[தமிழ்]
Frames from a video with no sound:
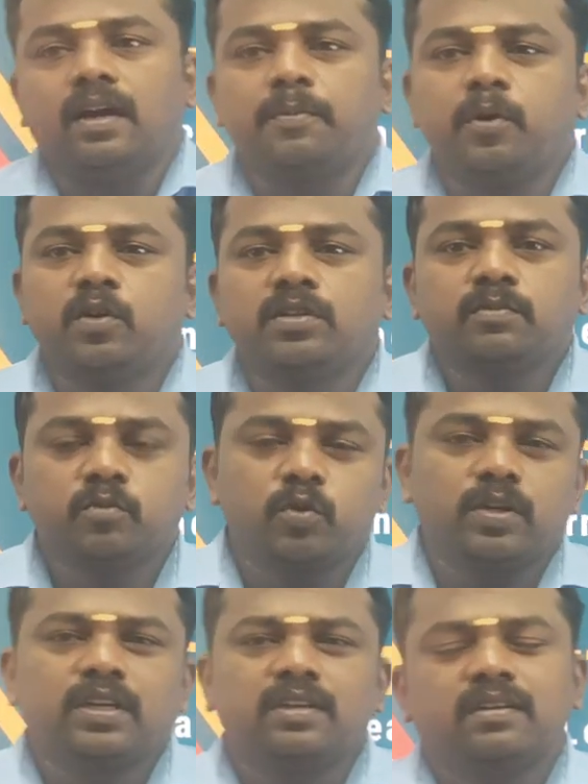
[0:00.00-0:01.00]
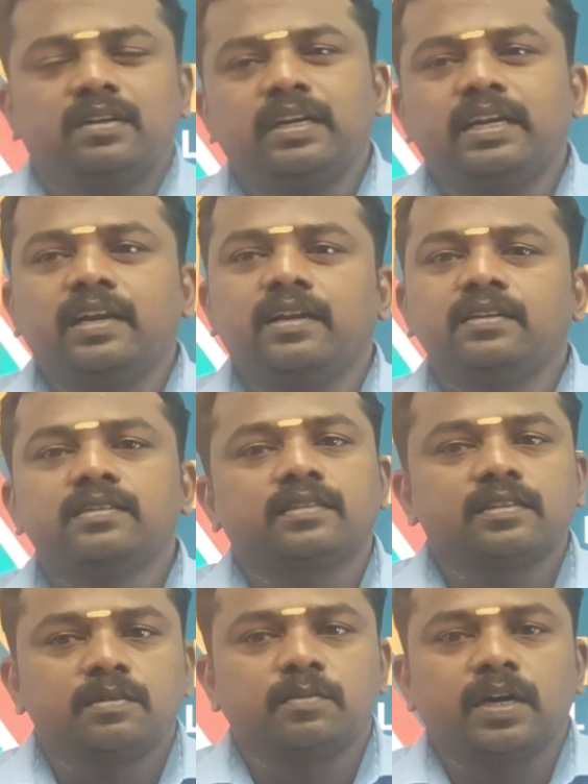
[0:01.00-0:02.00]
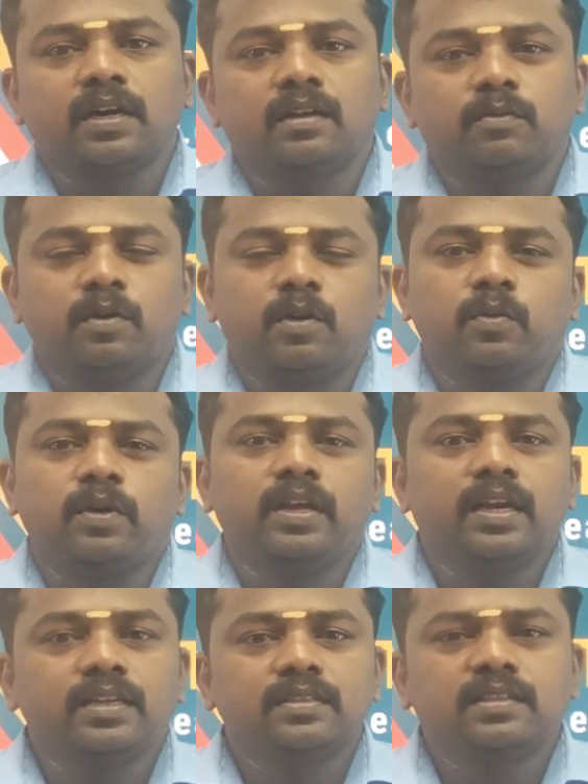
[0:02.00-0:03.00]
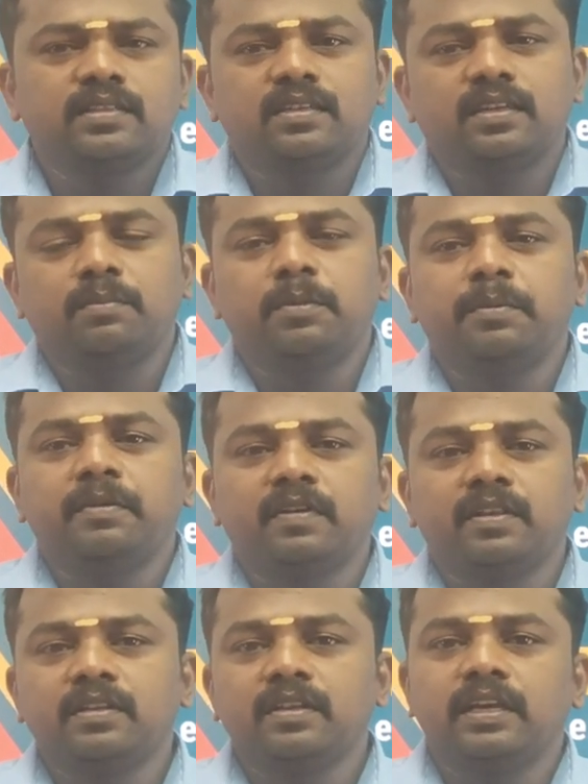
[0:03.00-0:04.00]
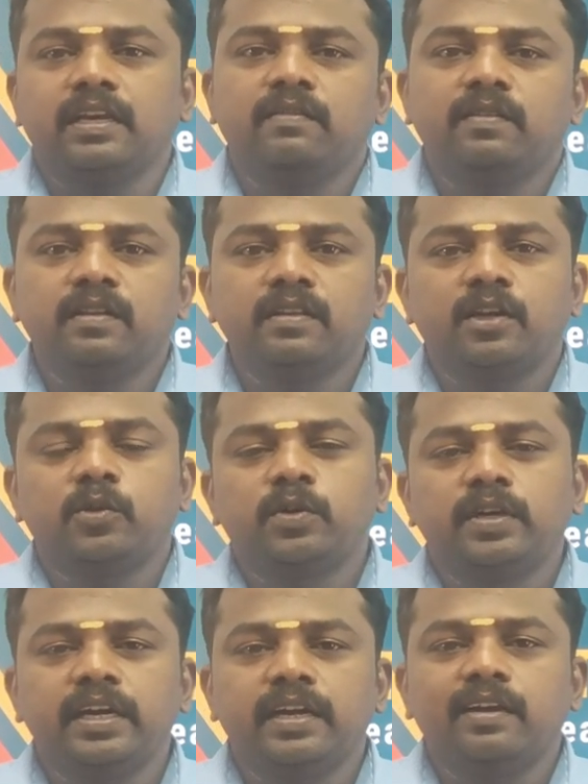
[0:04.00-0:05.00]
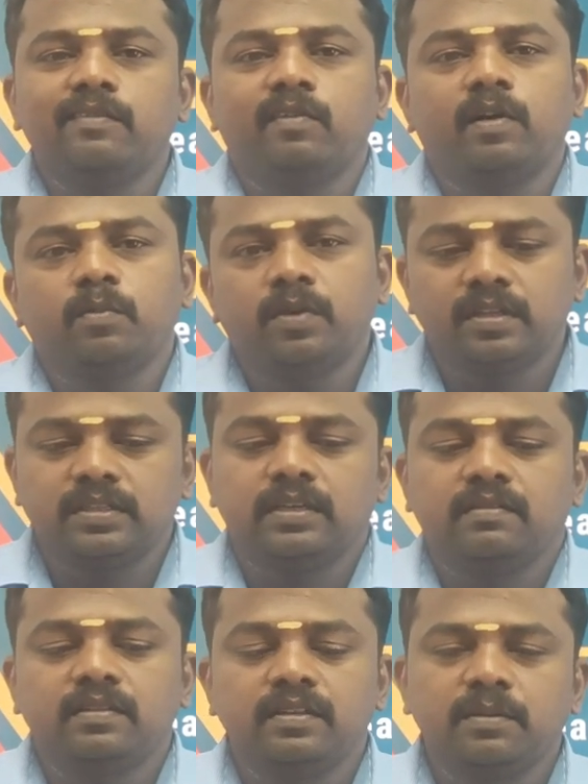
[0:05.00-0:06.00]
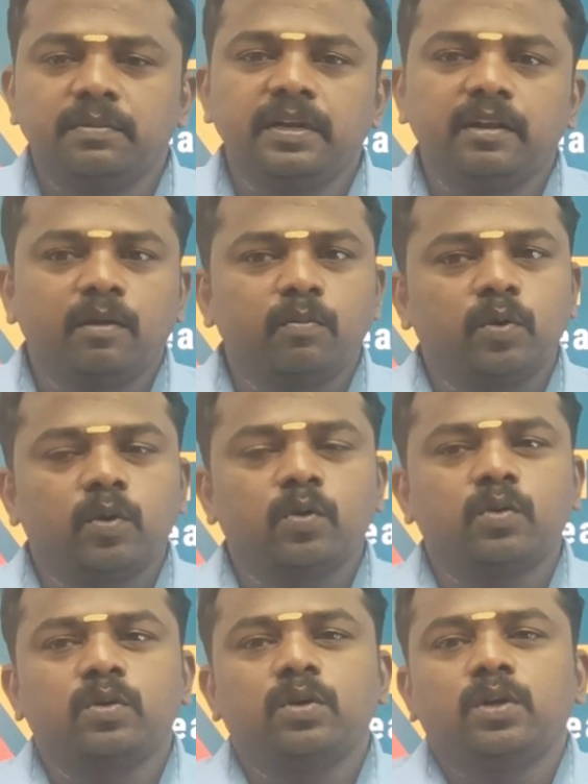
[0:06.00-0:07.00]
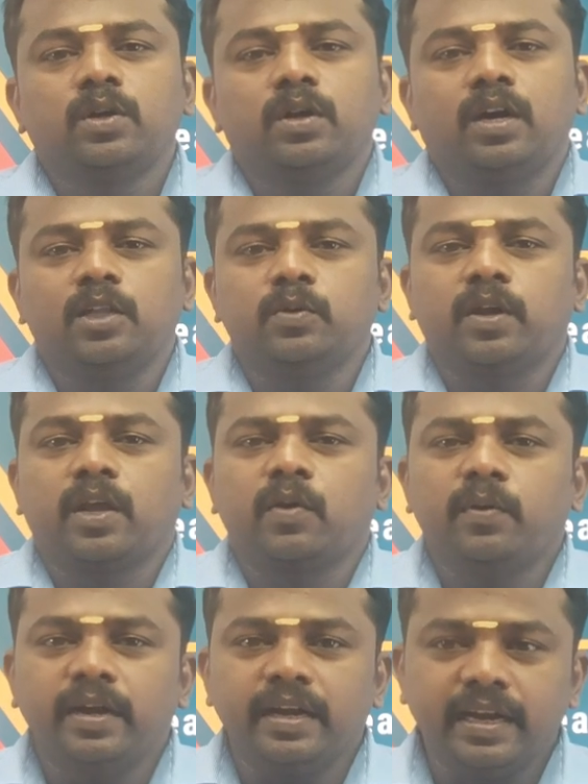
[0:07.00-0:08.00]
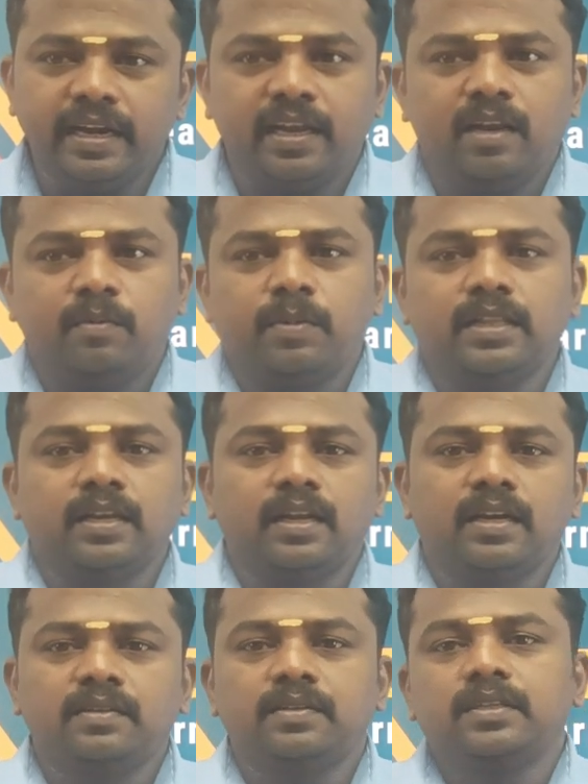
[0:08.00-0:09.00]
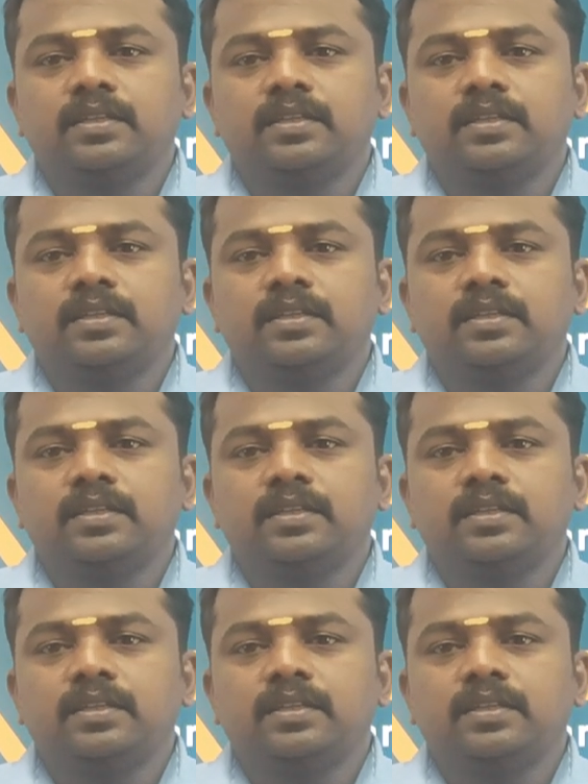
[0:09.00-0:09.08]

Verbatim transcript: அப்டிடியூட் சம்ஸோட டீட்டெயில்டு டிஸ்கஷன் பார்க்கலாம் நாட் ஓன்லி ஆன்சர்ஸ் எப்படி இப்படி வந்தது ஏன் வந்தது அதோட டீட்டெயில்டு ஃபார்முலாஸ் ஏன் வந்தது எப்படி டிரைவ் பண்ணோம் அது வரைக்கும் இன் டீட்டெயிலாக பார்த்துடலாம்